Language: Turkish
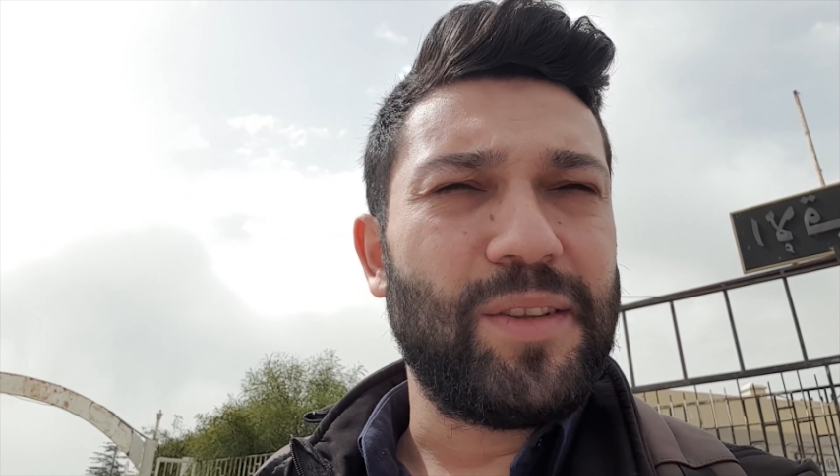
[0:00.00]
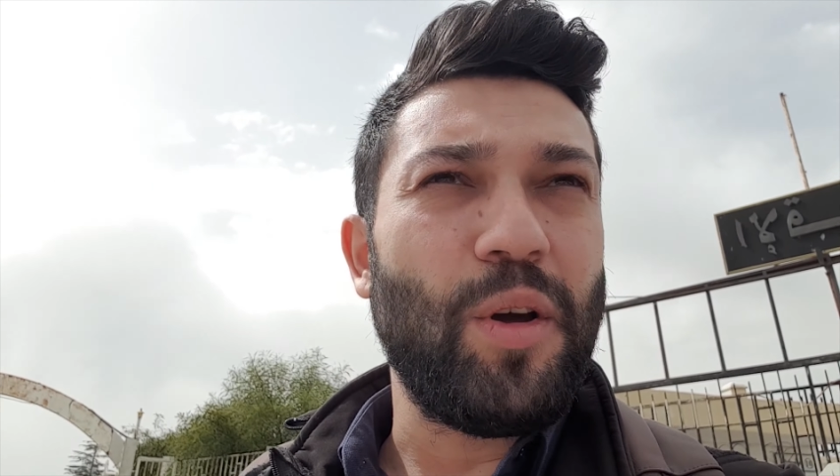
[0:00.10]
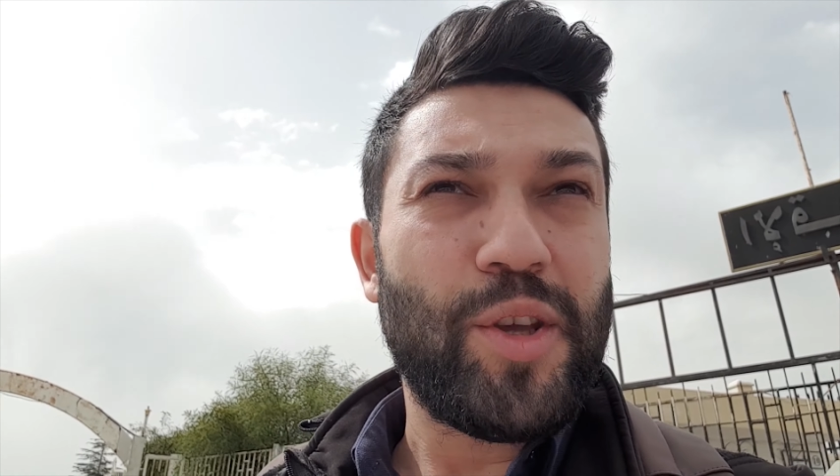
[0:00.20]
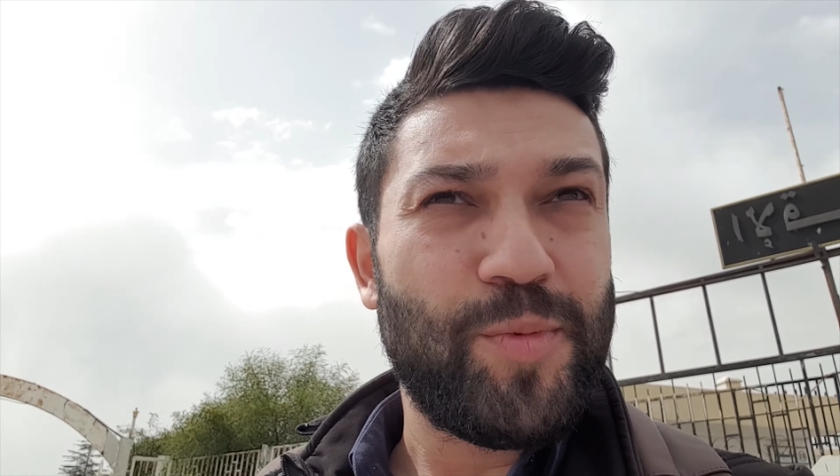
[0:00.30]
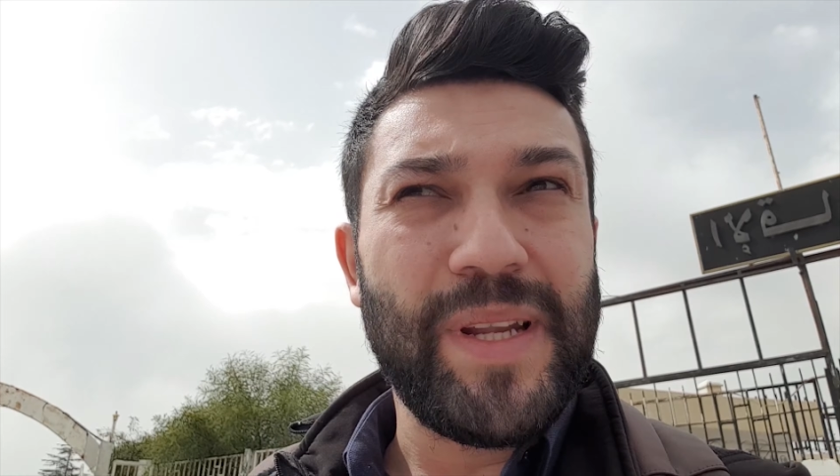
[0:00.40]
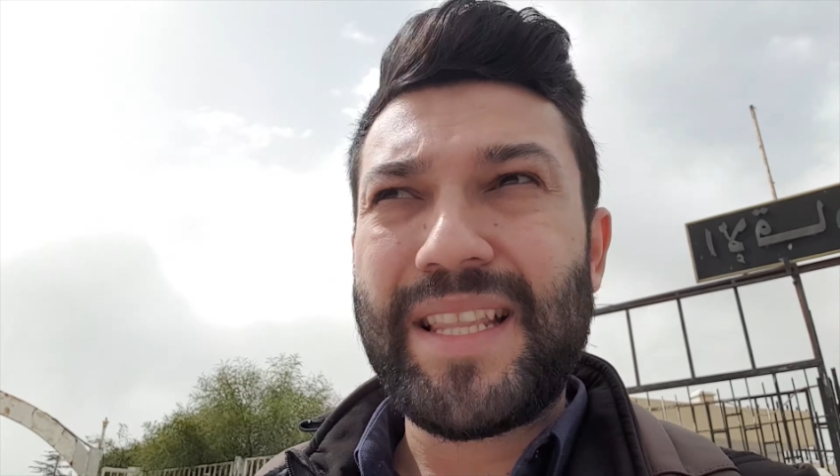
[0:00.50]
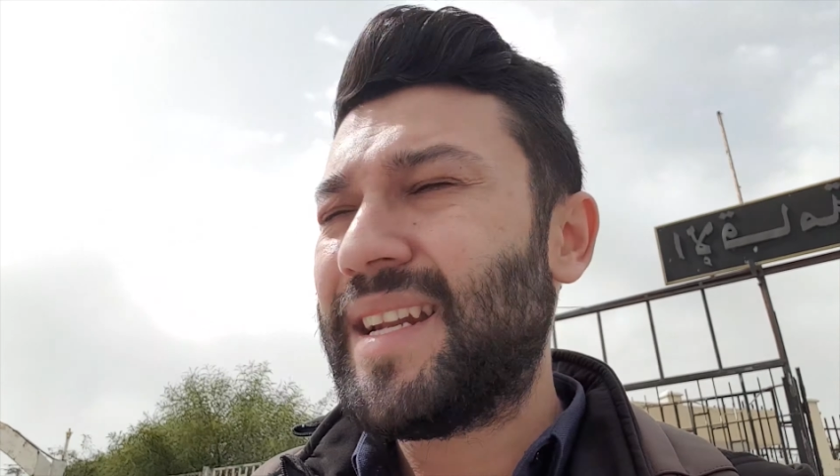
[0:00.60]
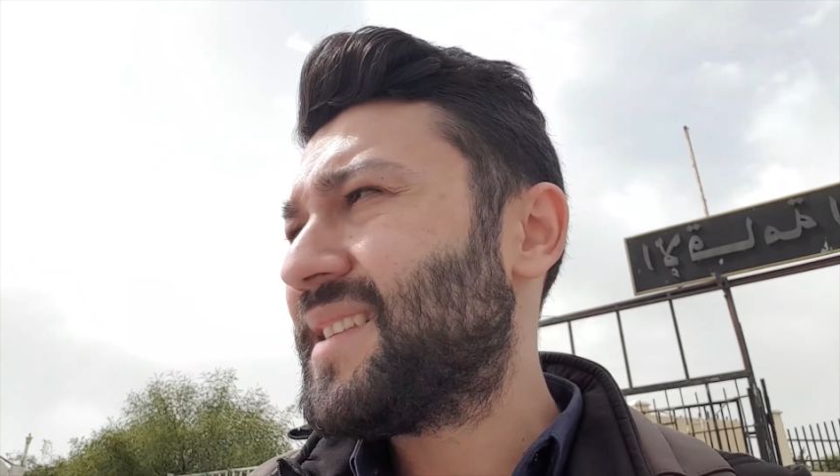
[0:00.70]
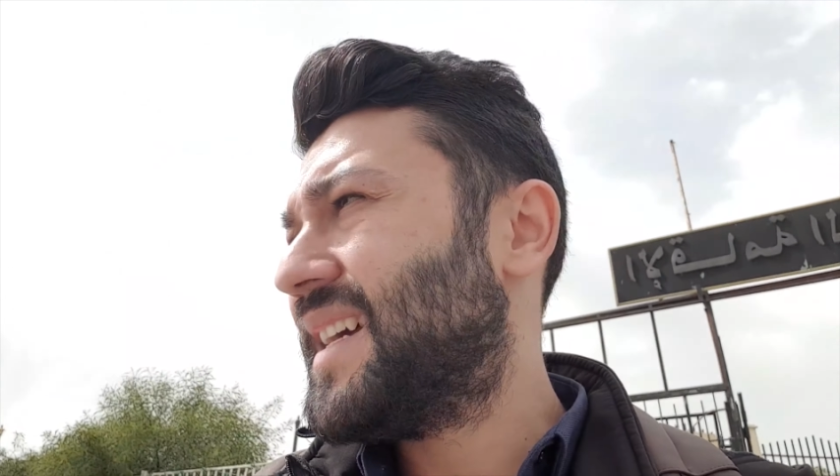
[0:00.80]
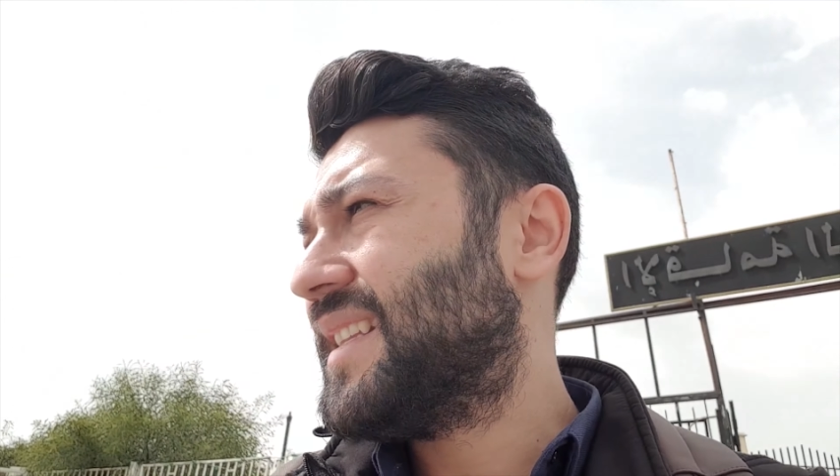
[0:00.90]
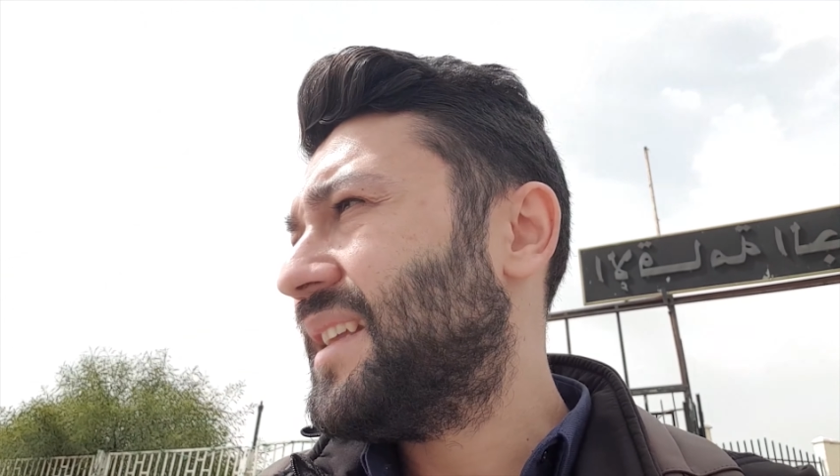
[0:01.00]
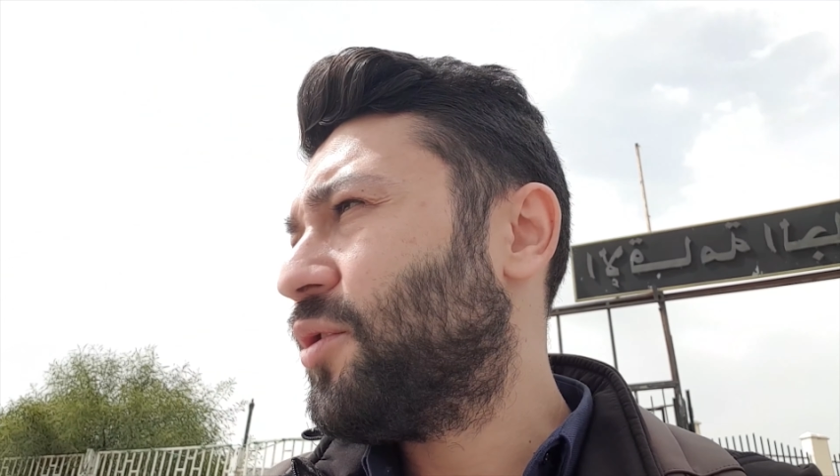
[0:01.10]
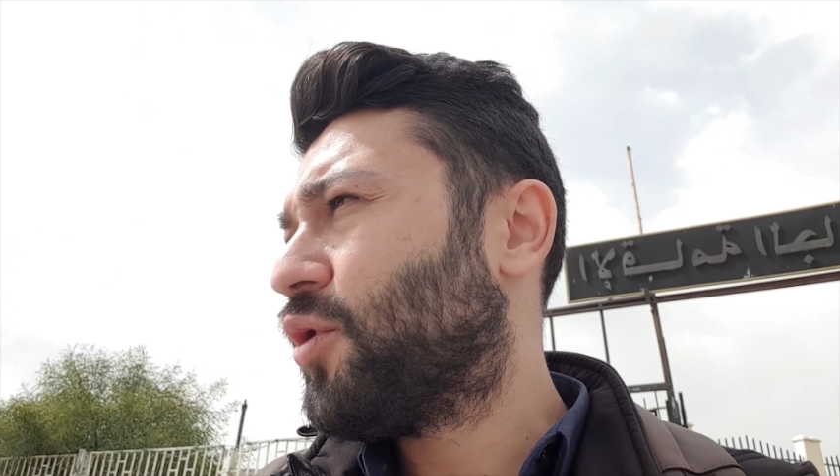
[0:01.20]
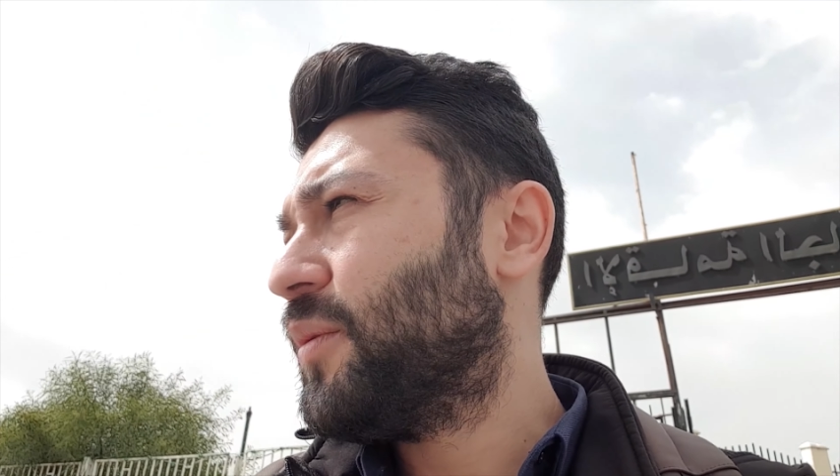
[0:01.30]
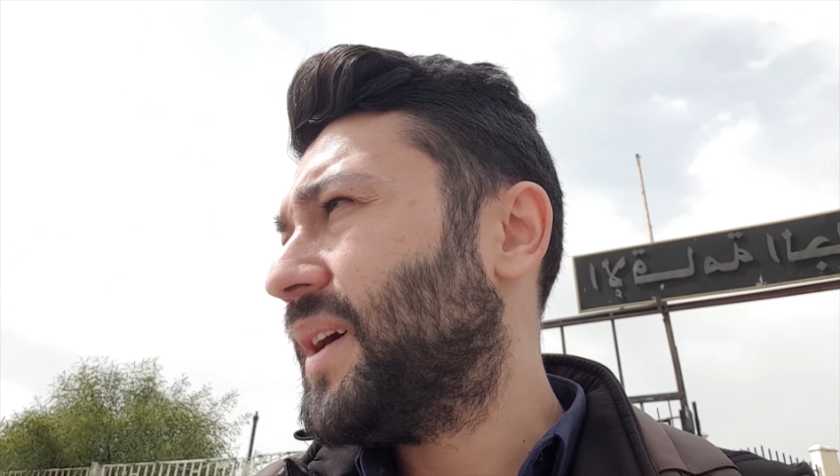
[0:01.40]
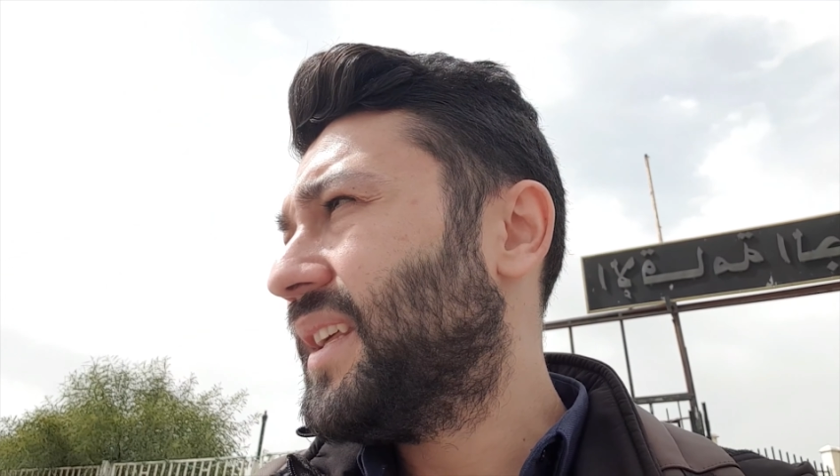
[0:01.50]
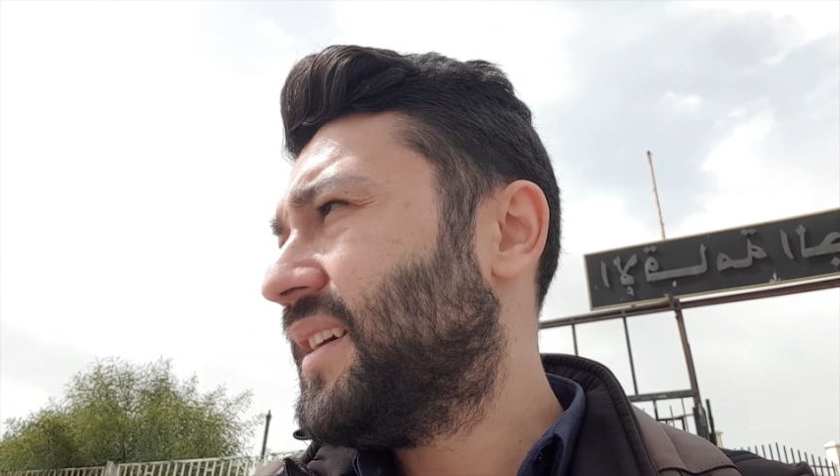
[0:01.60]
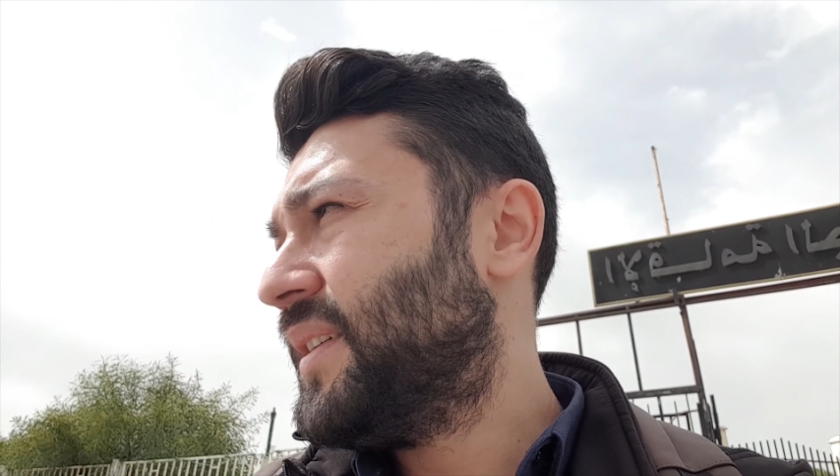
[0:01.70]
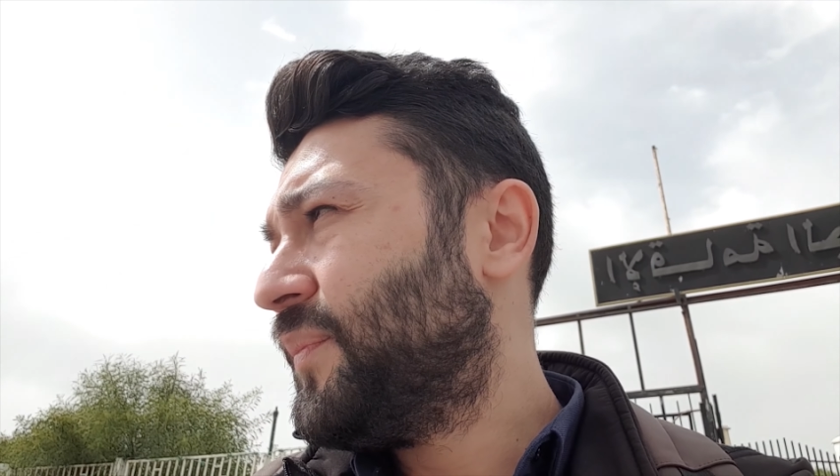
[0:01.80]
Dönüş biletine zaten dokunmadık.